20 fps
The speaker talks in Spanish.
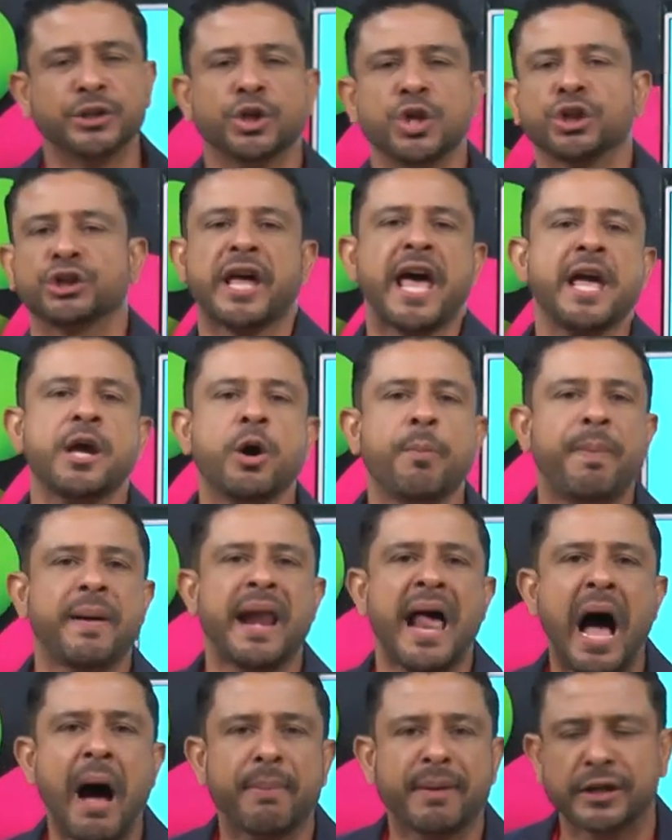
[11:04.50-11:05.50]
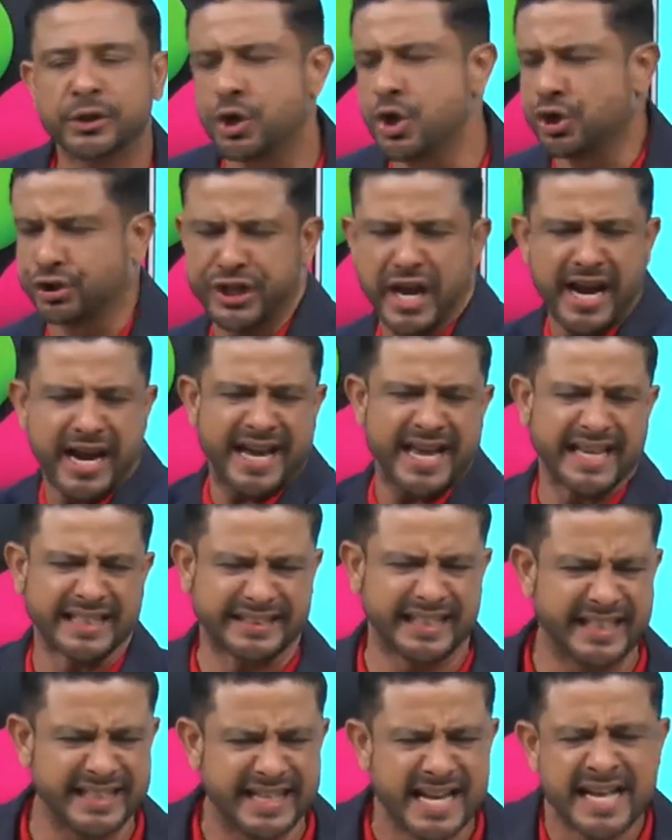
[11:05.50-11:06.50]
yo no tengo palabras, yo no sé qué
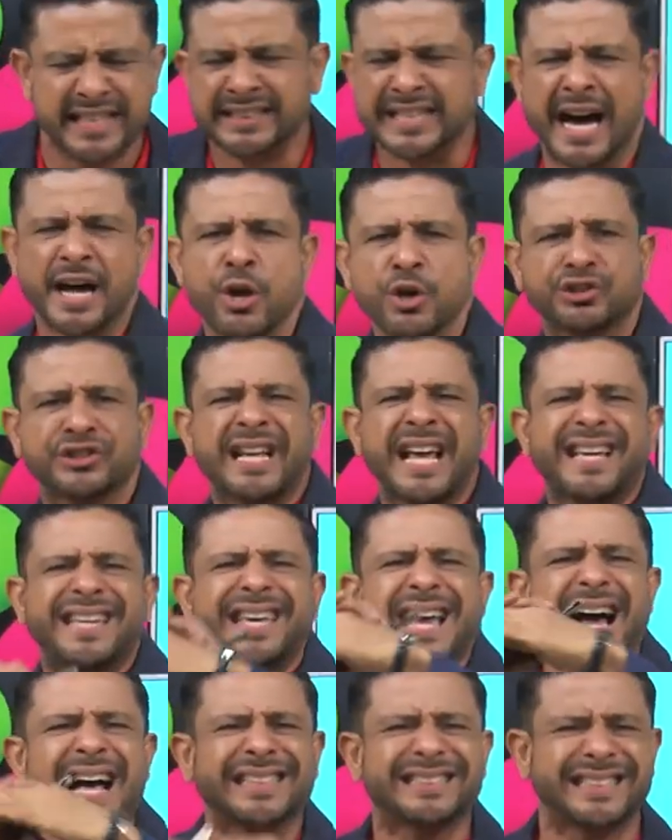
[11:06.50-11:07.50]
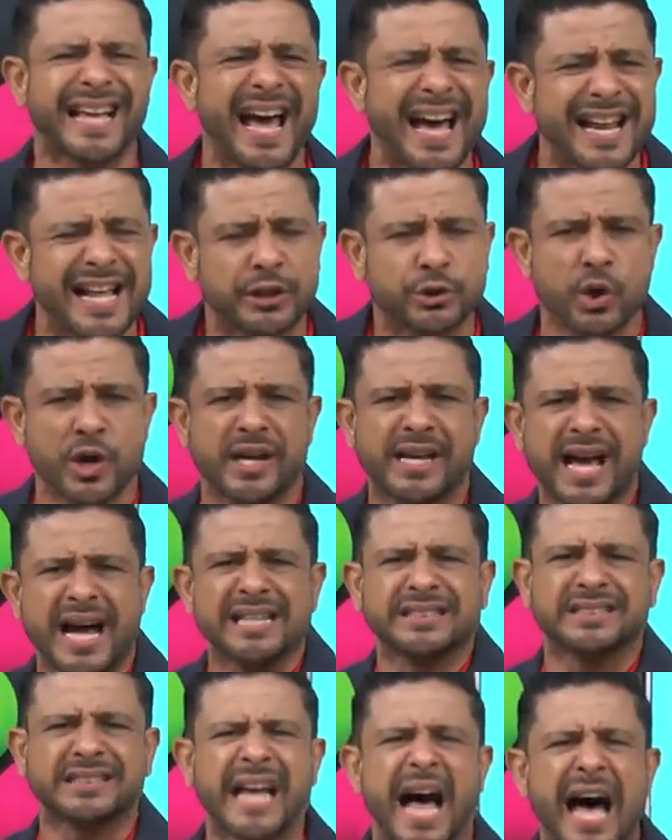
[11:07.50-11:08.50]
decir, ya no sé qué hacer, estoy
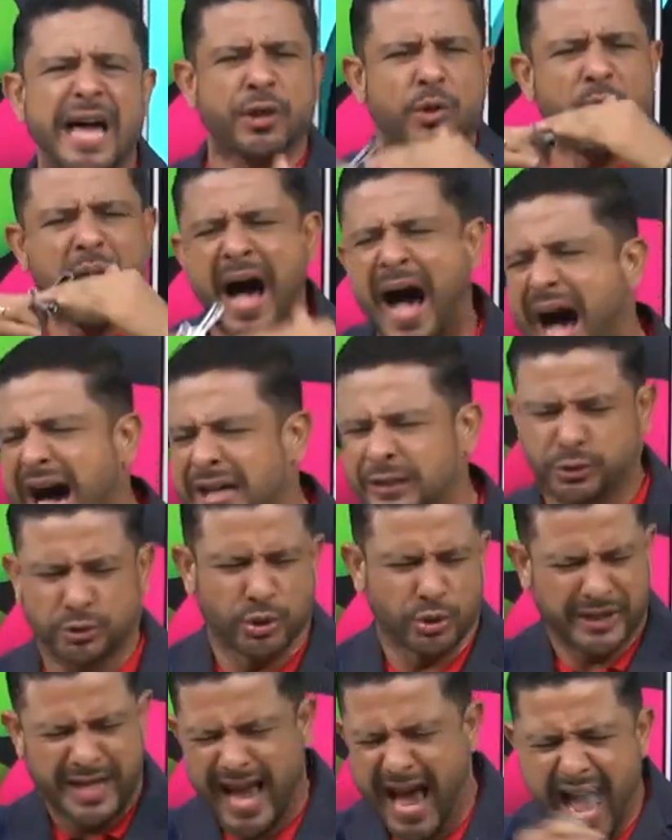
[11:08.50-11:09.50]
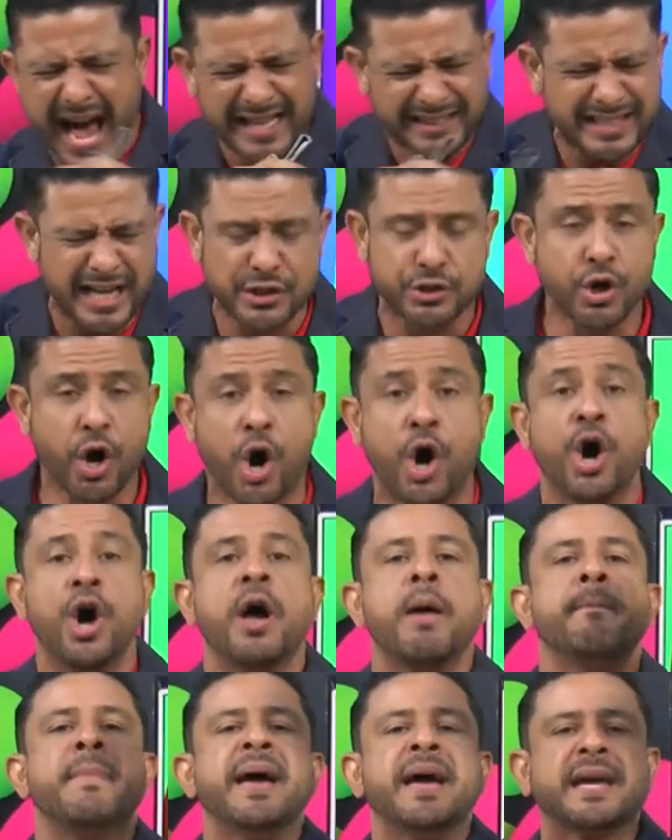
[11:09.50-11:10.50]
cansado, harto, qué sé yo
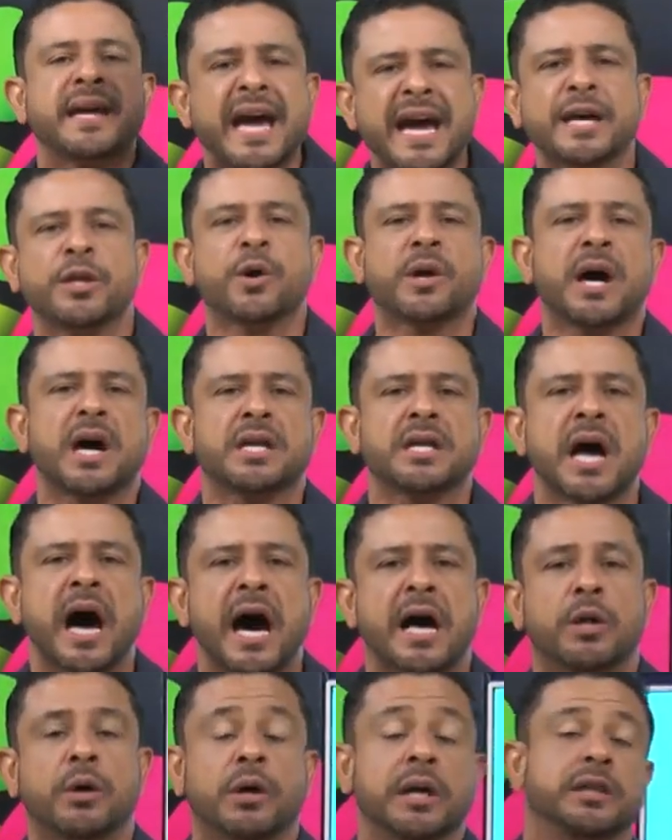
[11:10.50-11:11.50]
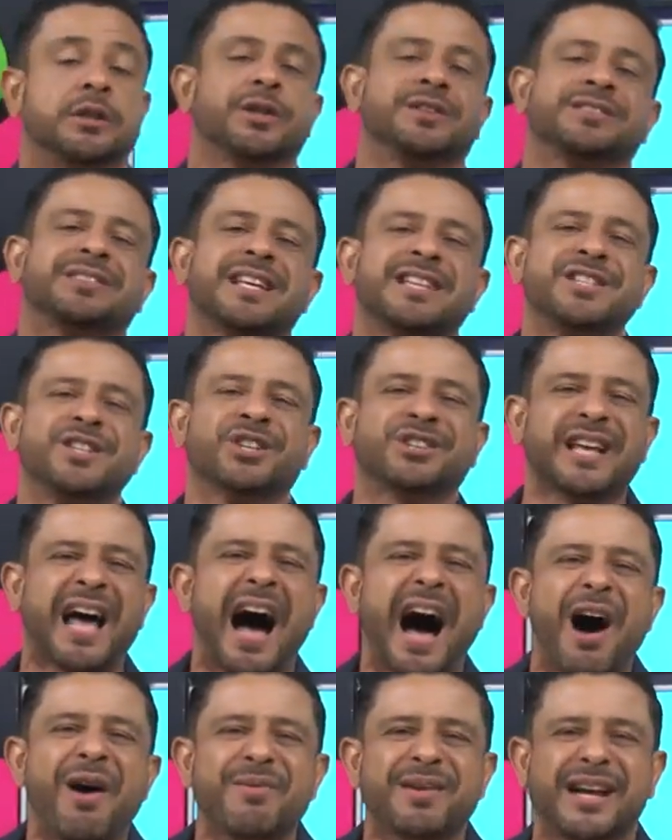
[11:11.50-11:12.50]
me quedo callado, entonces Dios
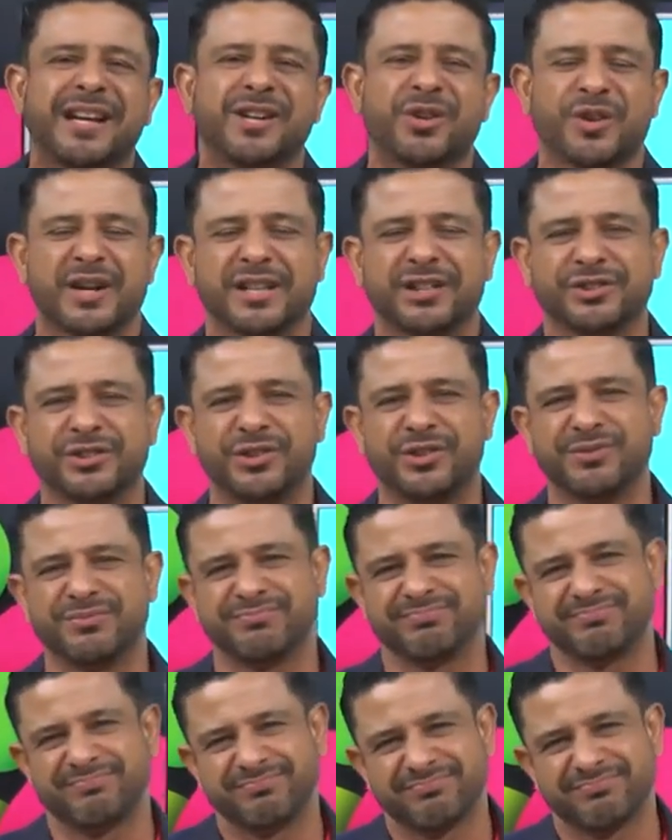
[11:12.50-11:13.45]
habla al corazón.